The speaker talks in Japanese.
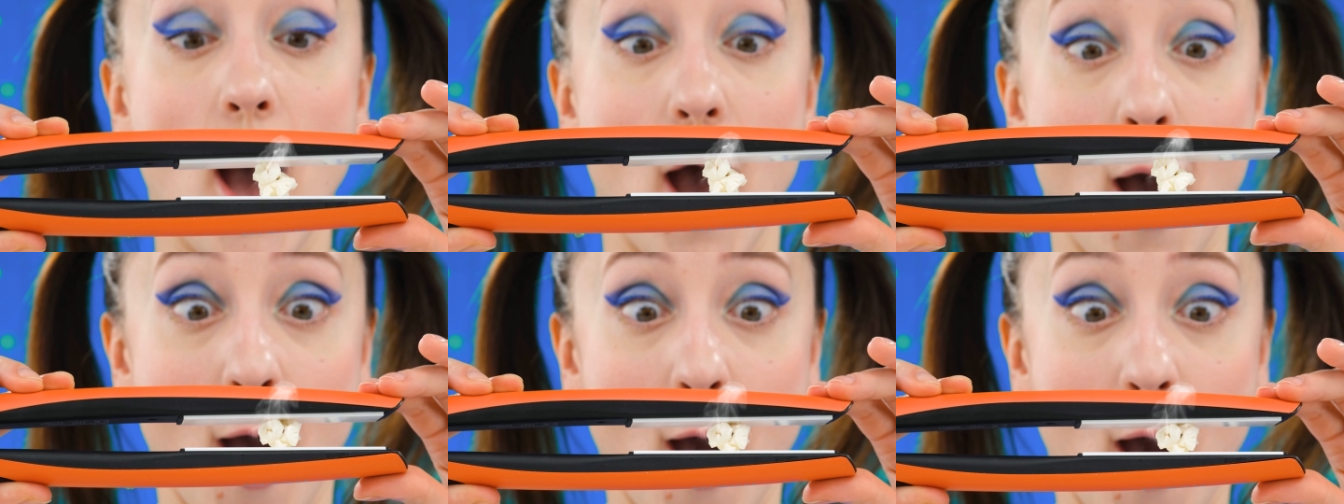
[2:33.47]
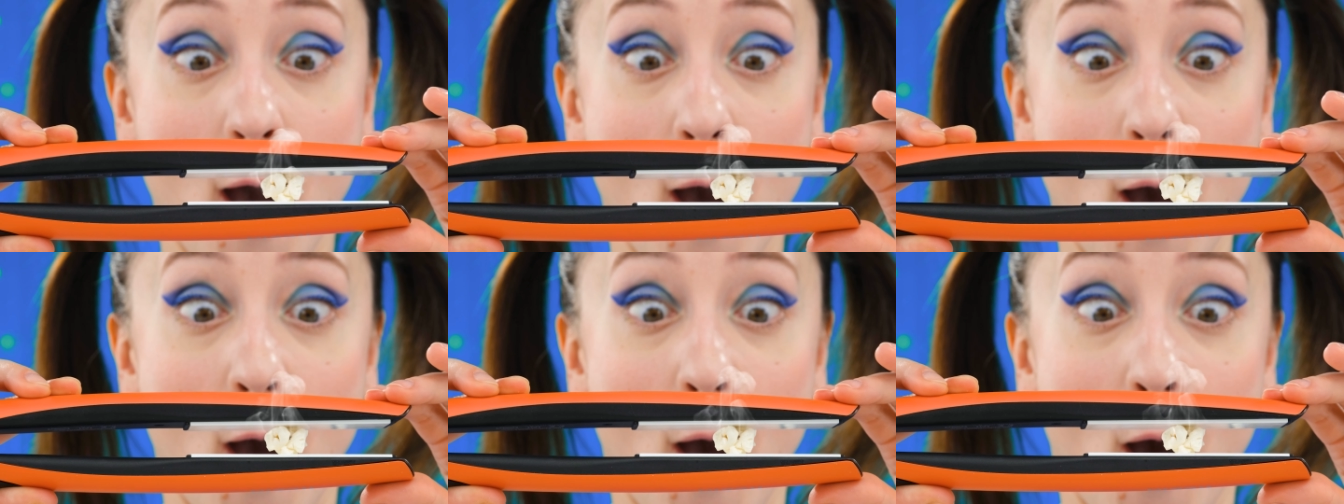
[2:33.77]
だよ
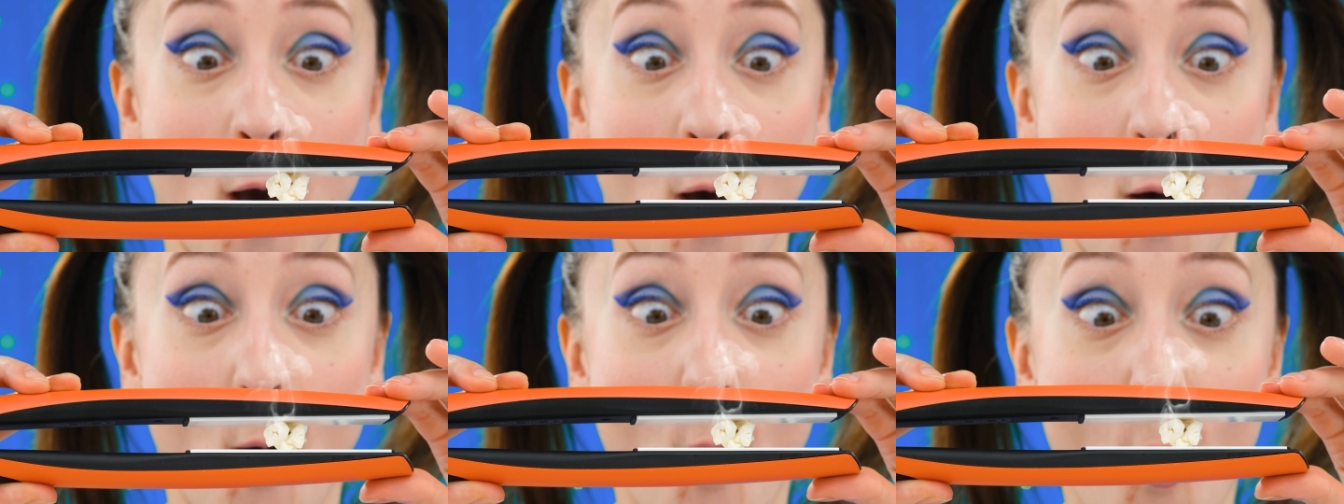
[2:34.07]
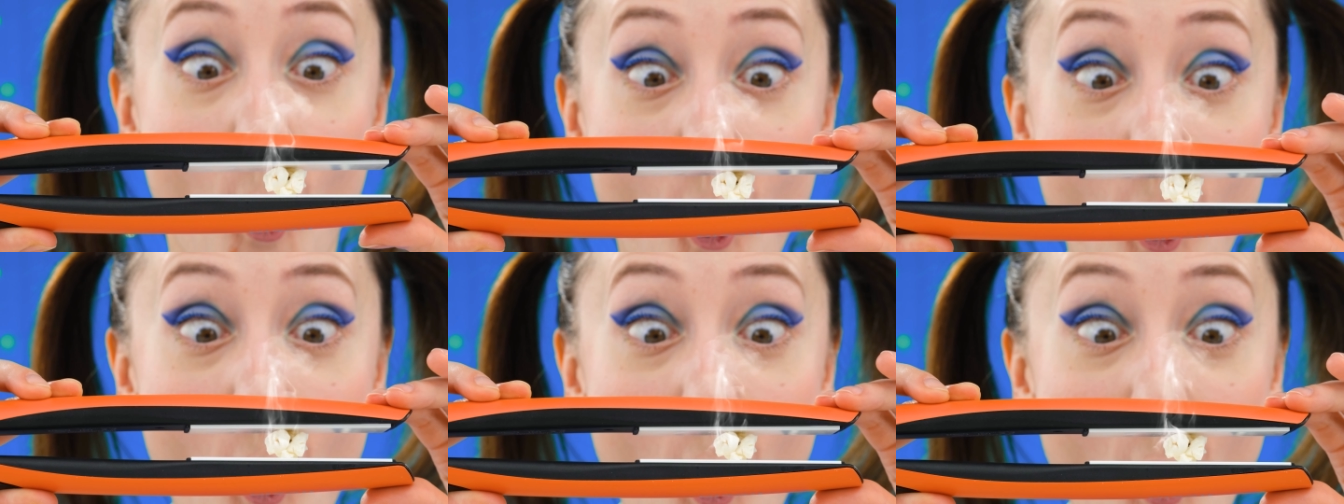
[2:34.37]
ね
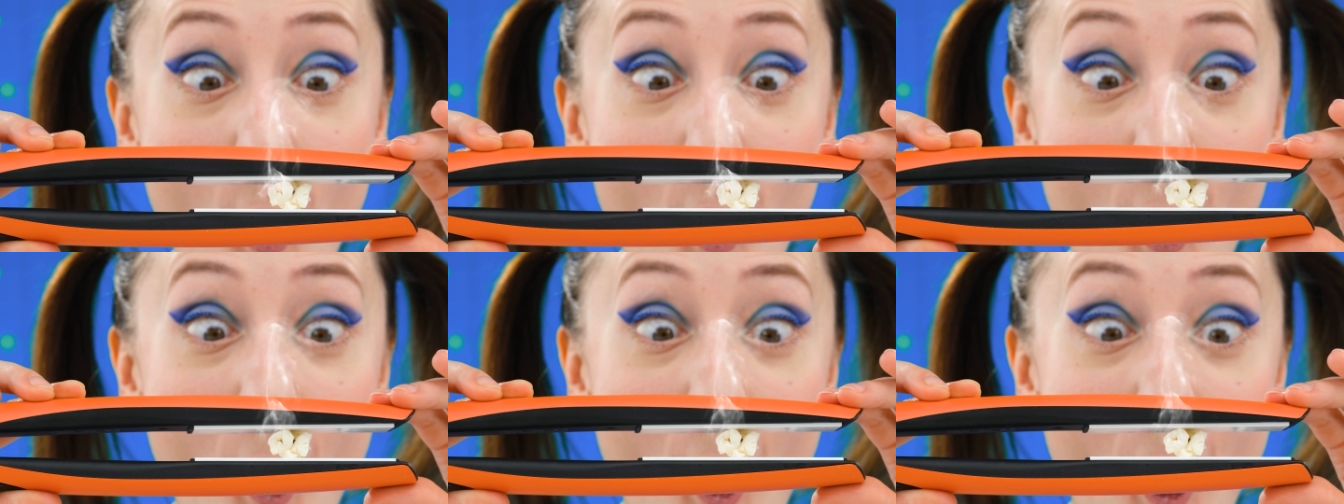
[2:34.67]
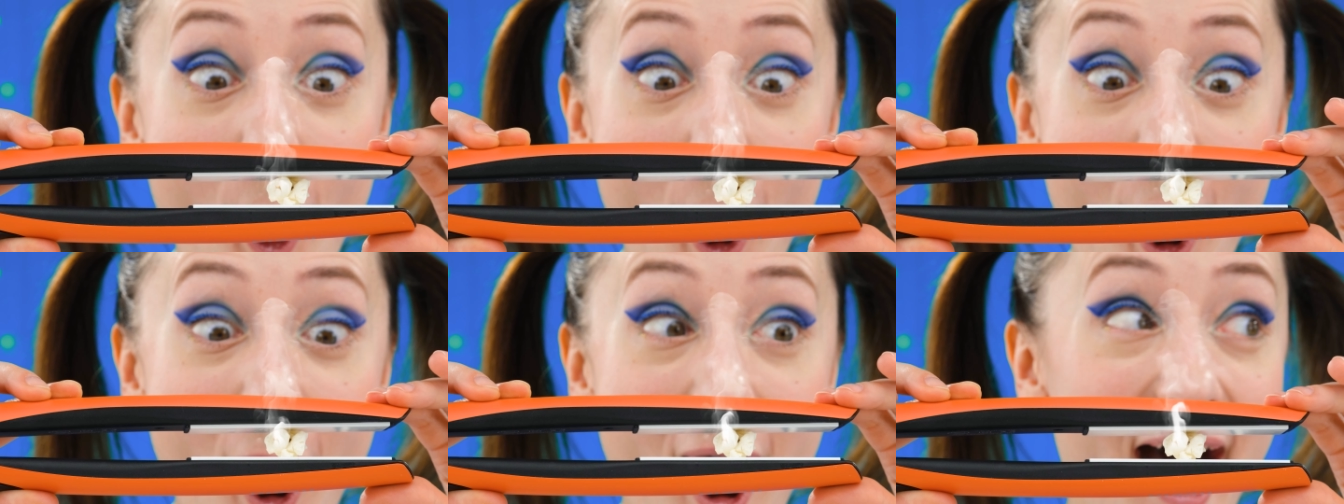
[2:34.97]
あ
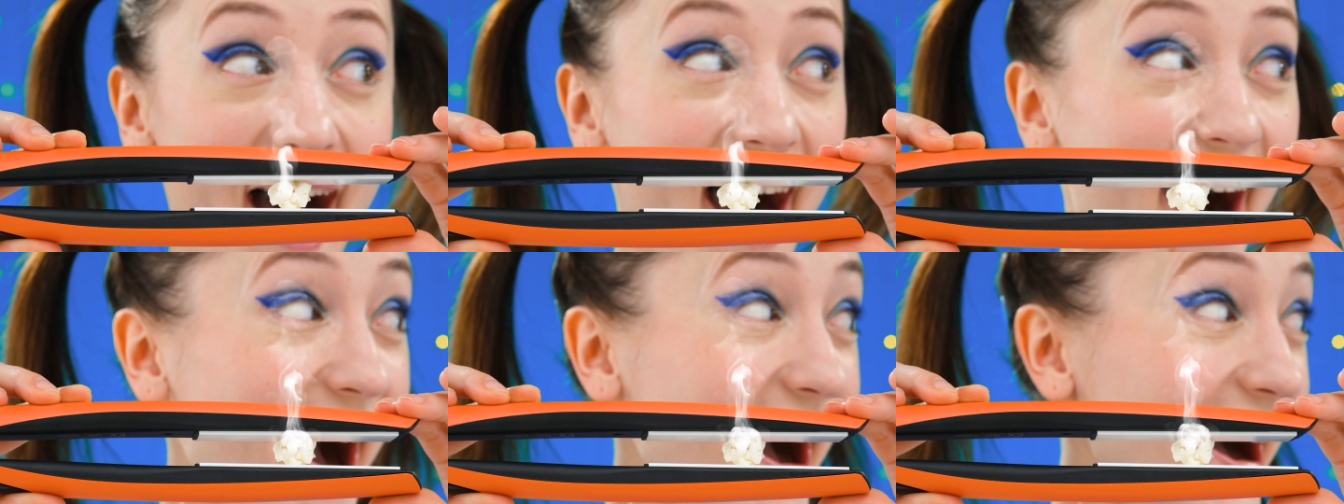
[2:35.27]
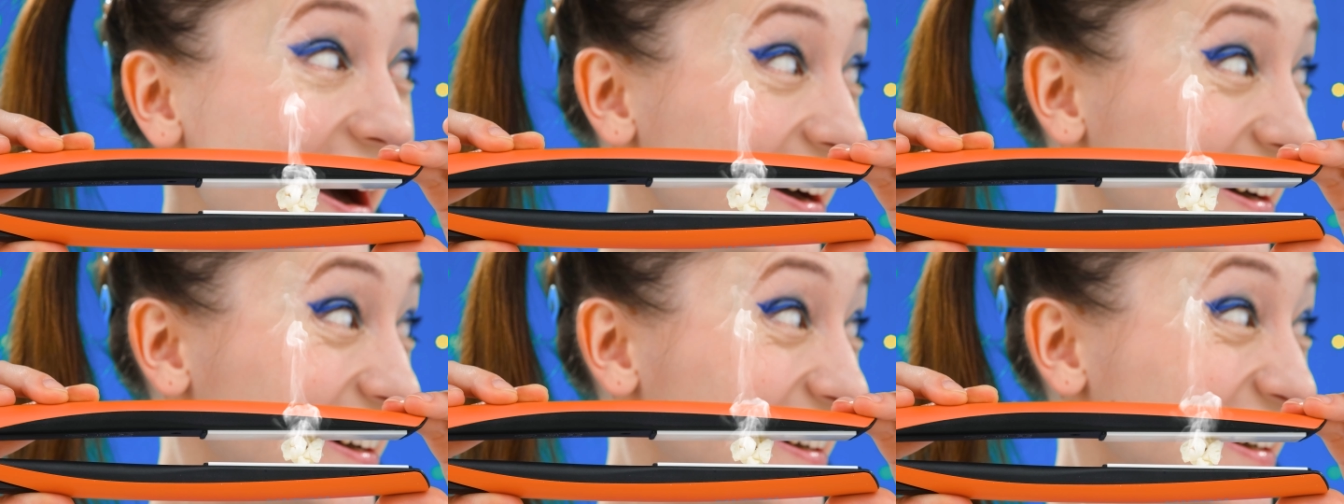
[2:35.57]
成
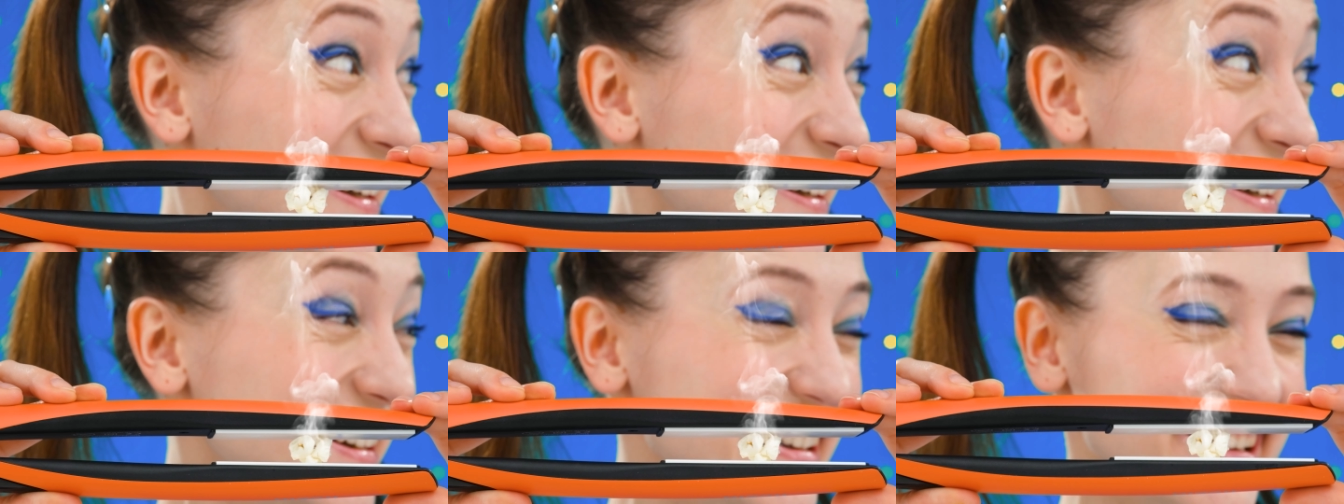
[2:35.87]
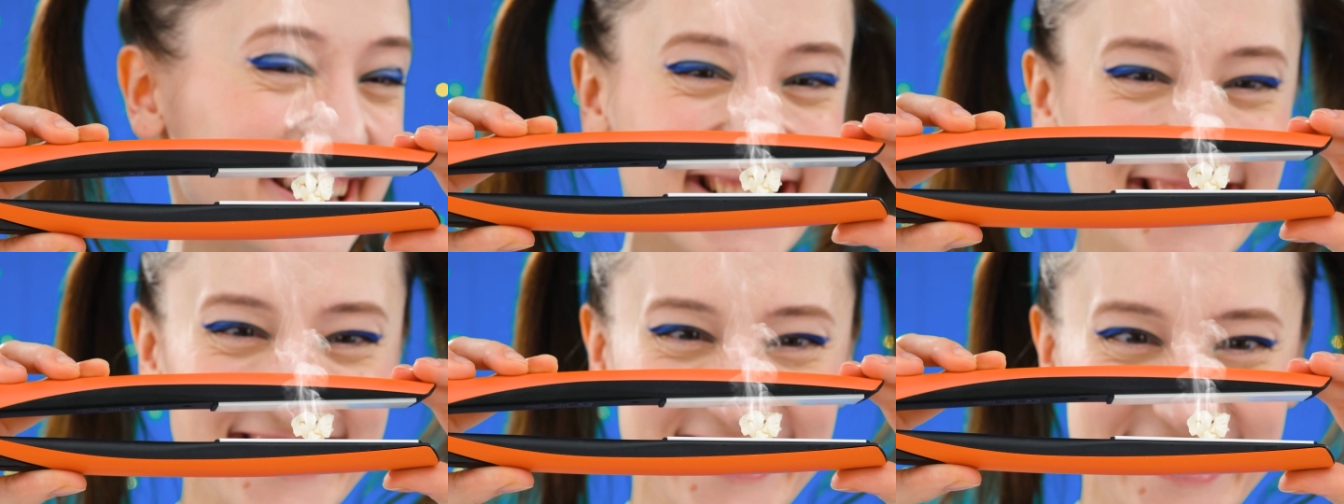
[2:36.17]
功したわ